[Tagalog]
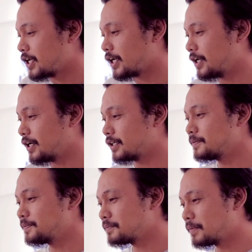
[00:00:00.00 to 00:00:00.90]

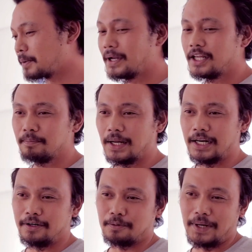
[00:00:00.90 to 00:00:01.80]
kanang
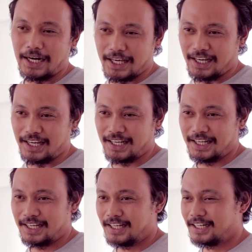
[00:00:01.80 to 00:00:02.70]
magbalhin-balhin o balay.
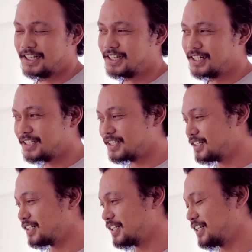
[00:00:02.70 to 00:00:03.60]
Uh,
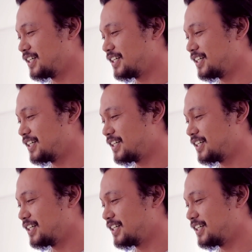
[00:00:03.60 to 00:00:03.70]
so,